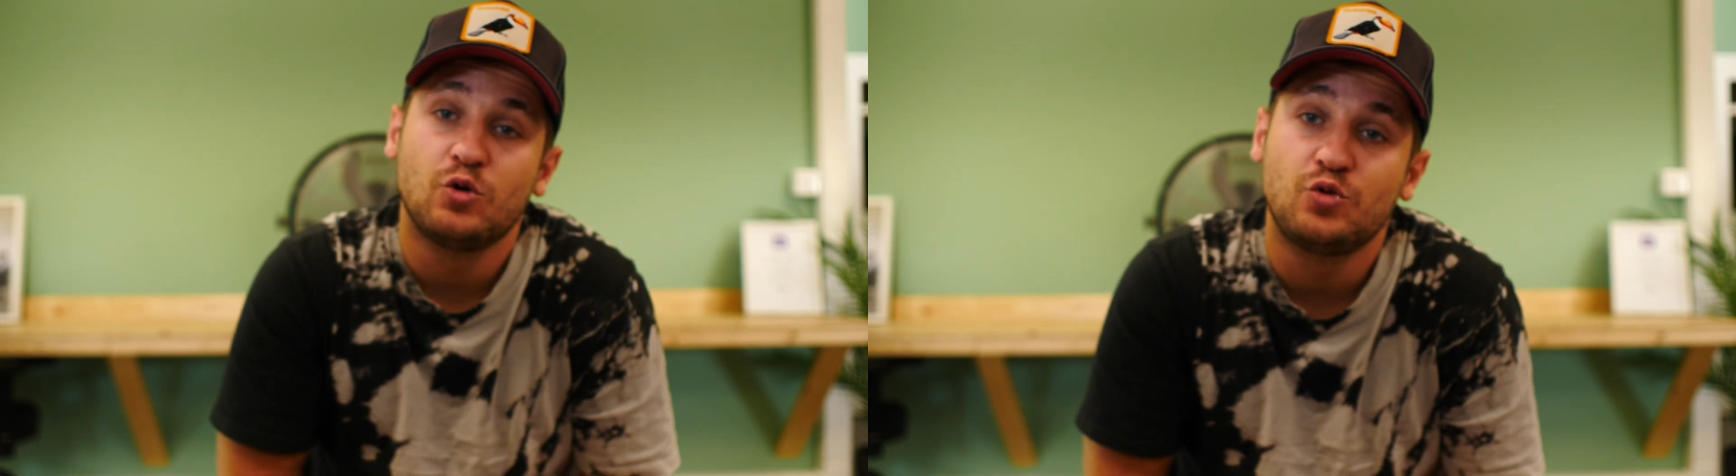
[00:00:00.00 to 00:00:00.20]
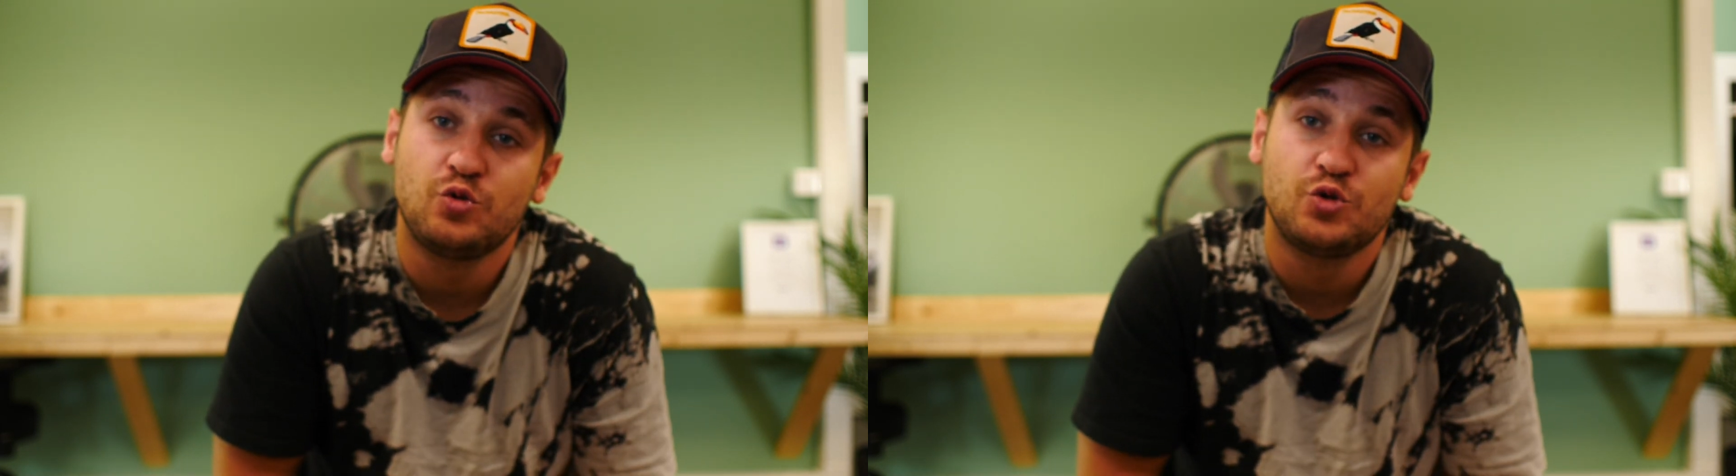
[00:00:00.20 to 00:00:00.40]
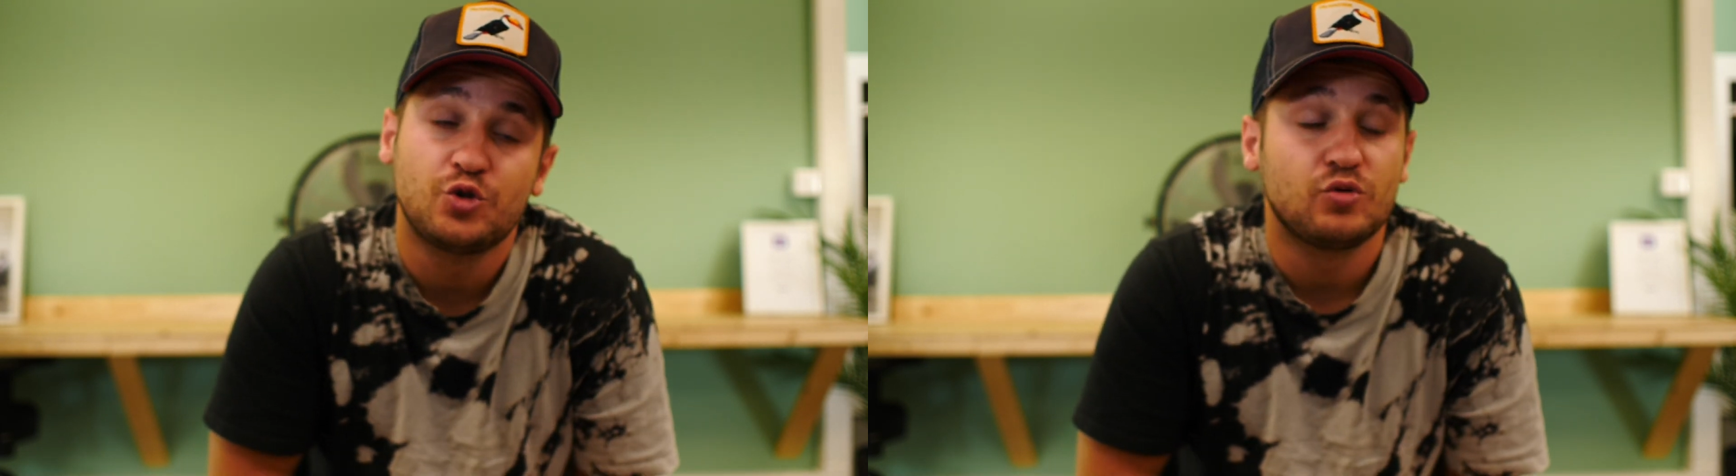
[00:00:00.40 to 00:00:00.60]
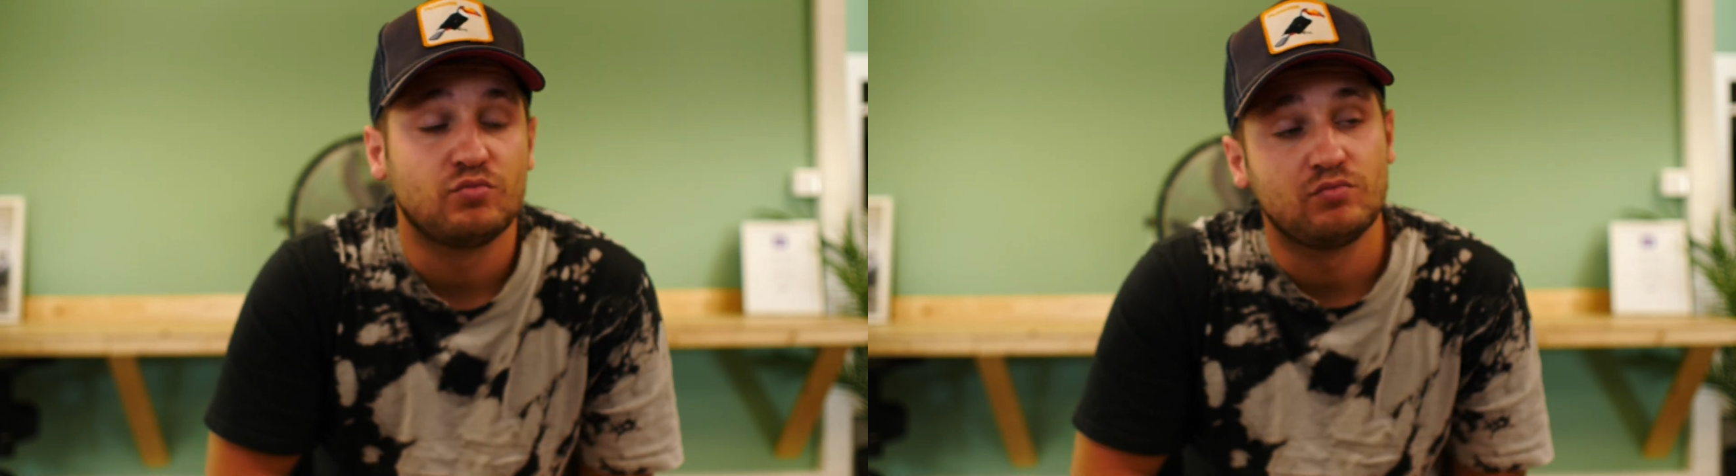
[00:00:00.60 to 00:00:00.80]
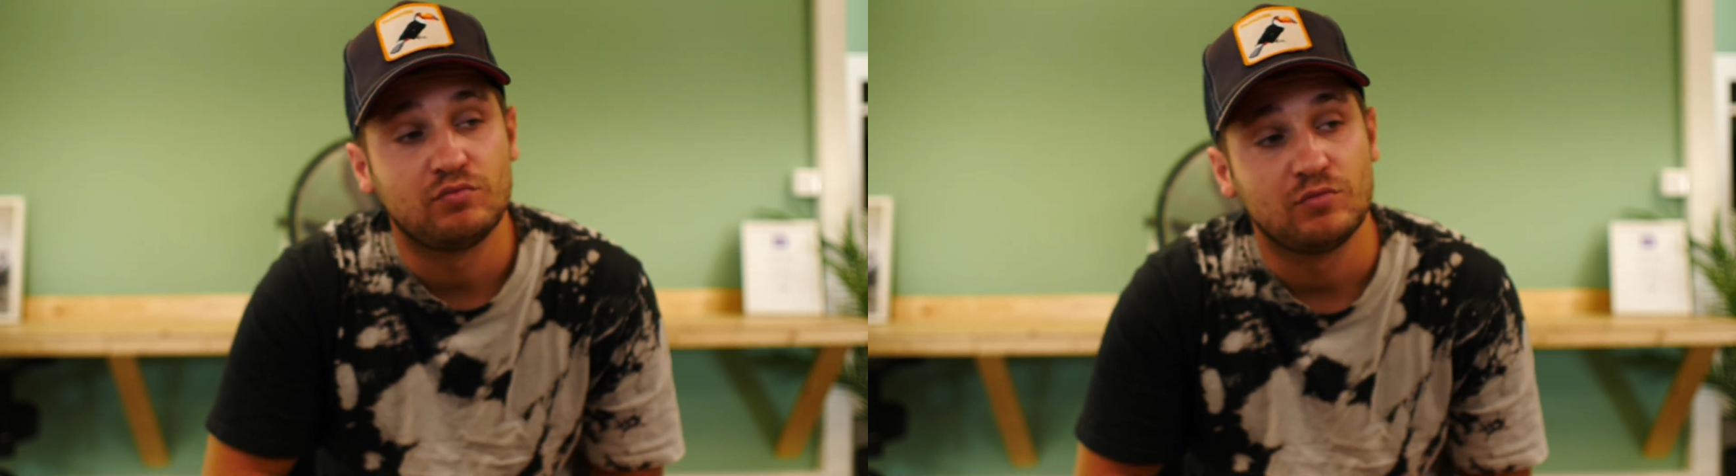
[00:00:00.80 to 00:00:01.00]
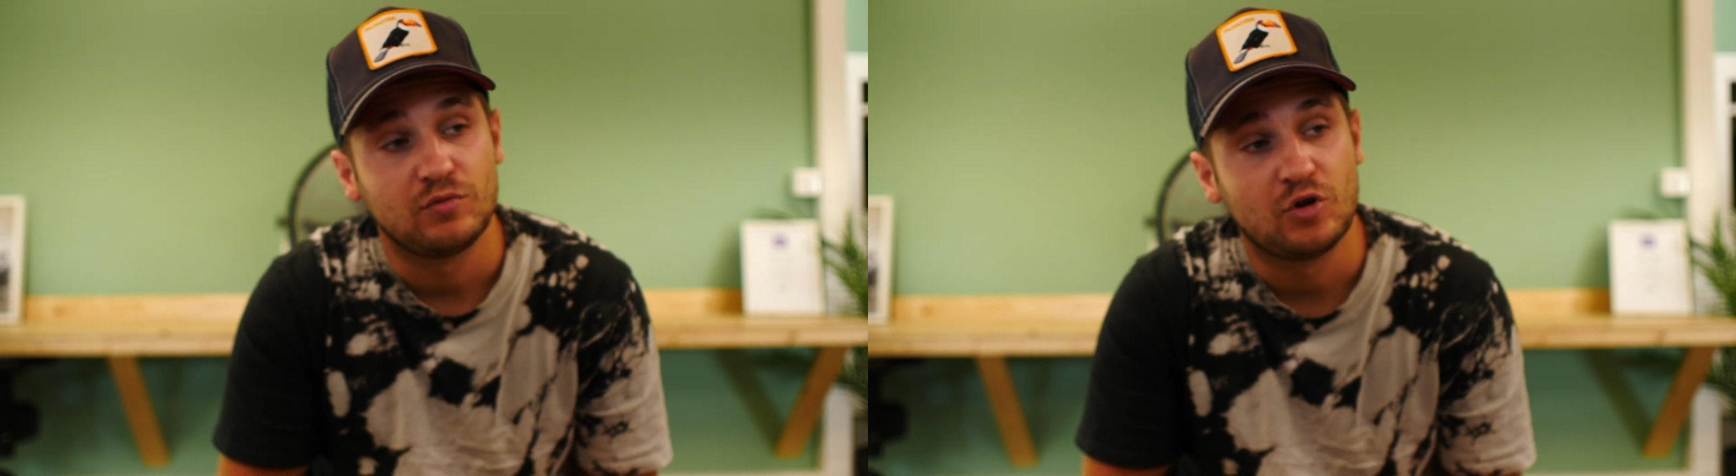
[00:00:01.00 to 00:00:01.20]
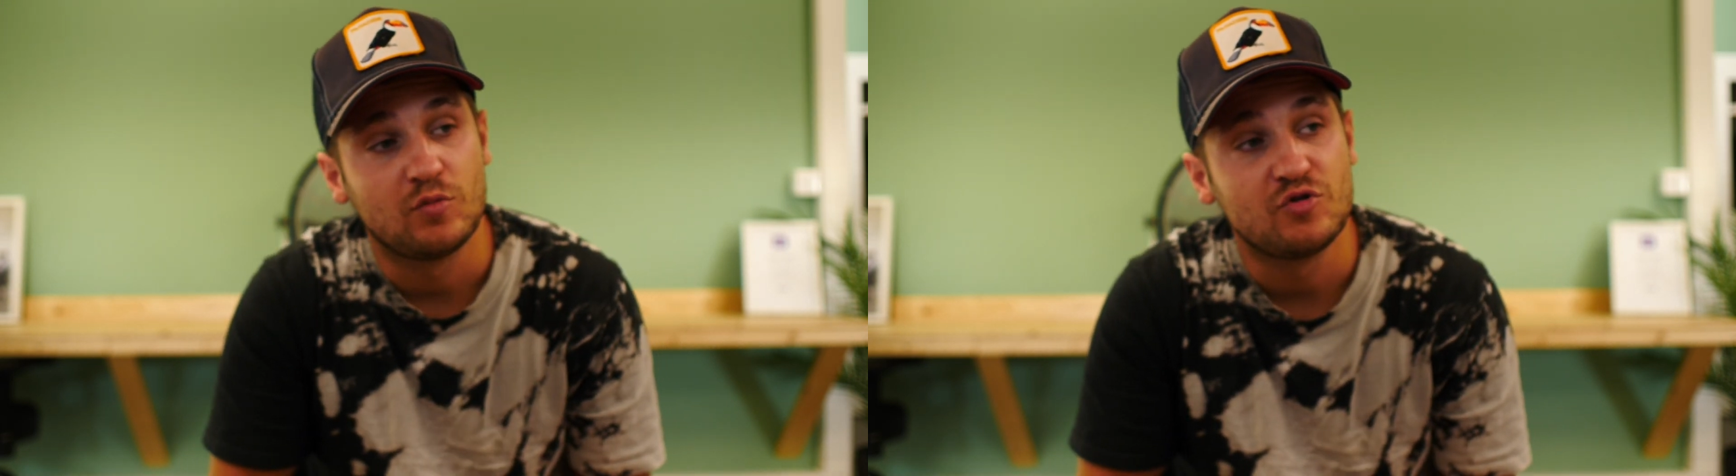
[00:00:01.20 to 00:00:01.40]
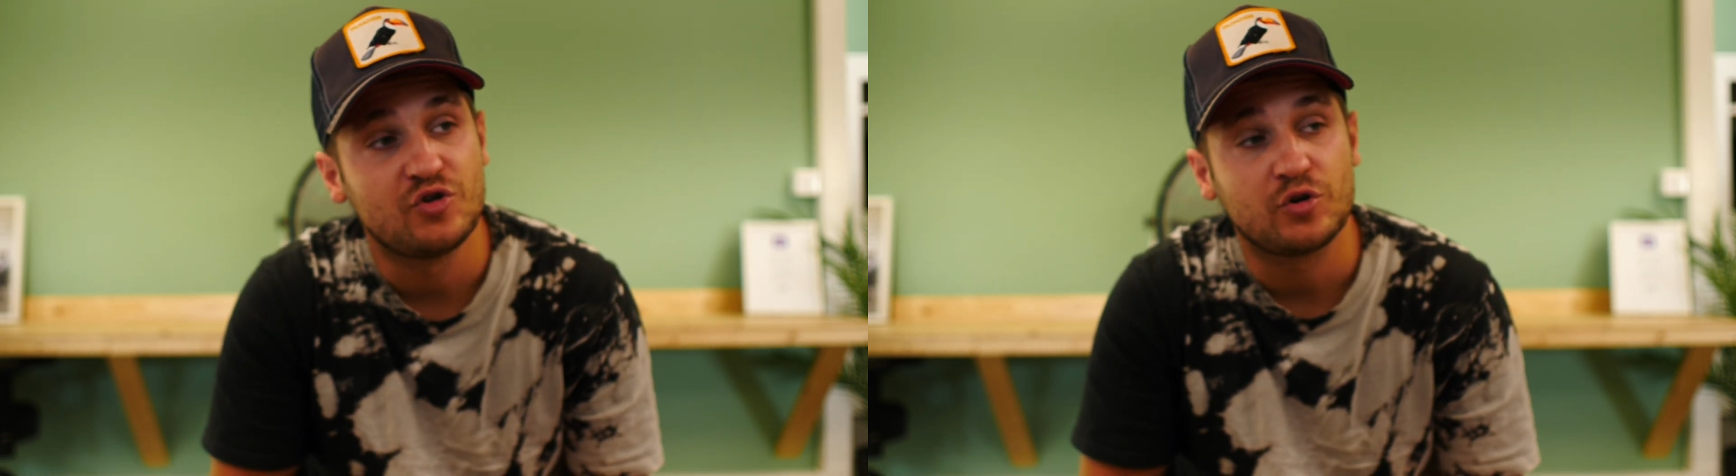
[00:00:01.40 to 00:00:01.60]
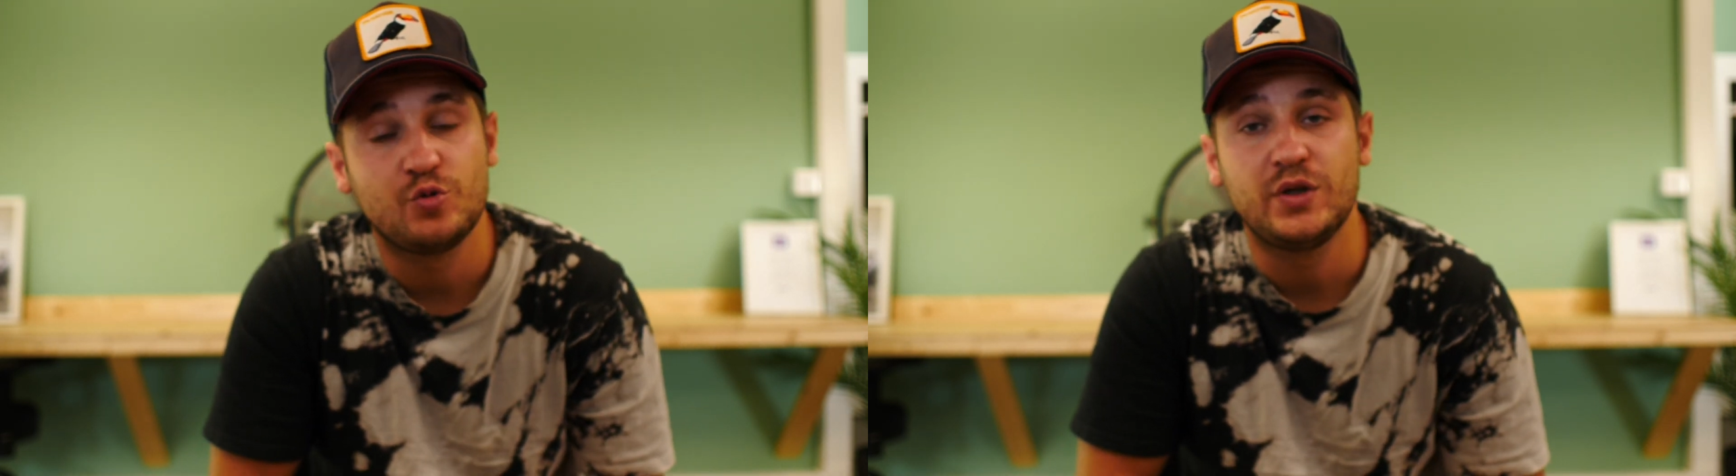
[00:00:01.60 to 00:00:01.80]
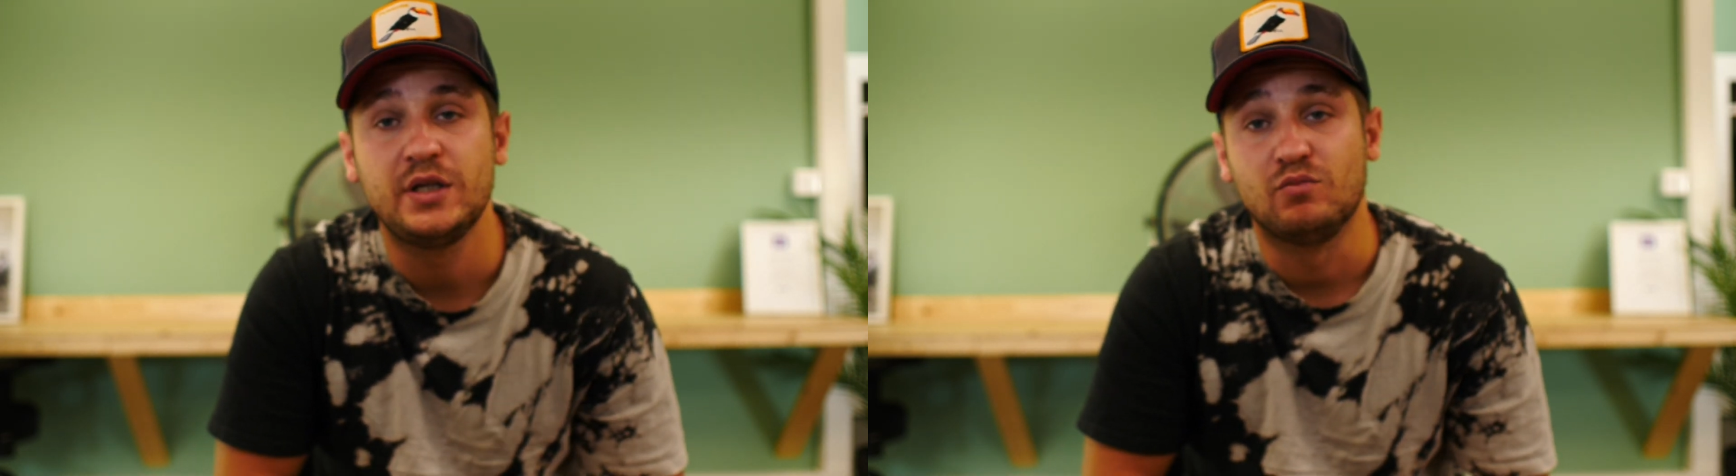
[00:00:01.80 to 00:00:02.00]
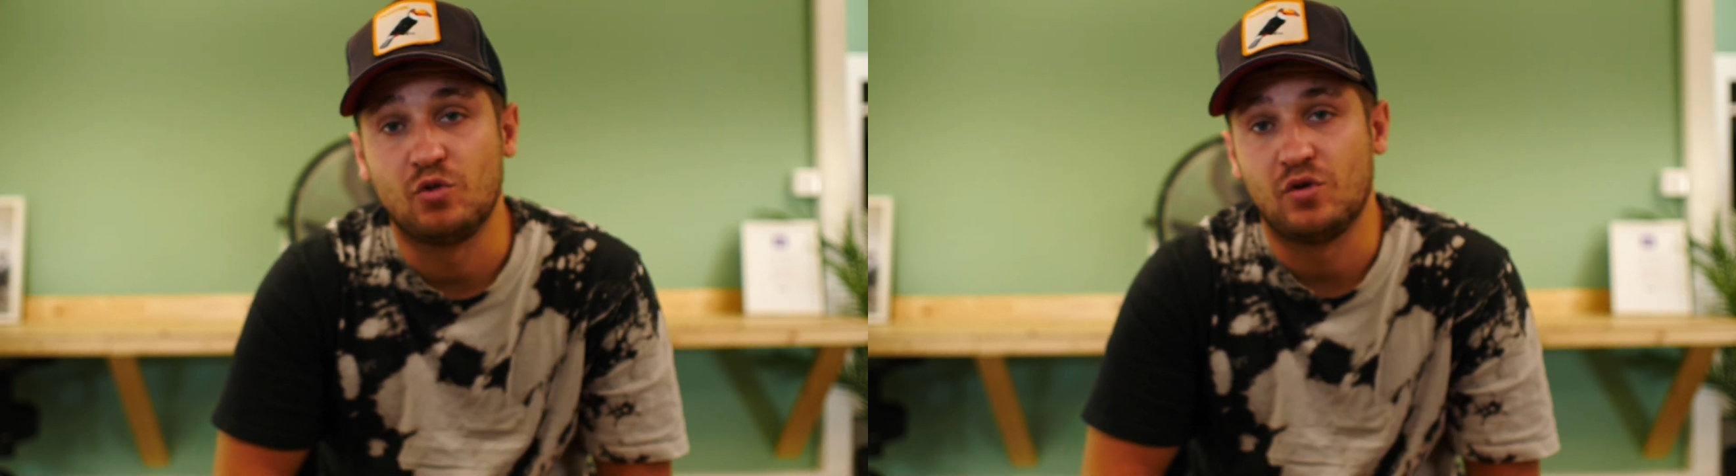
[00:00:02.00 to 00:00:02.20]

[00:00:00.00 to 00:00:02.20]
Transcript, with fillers: retouches, comme aujourd'hui, on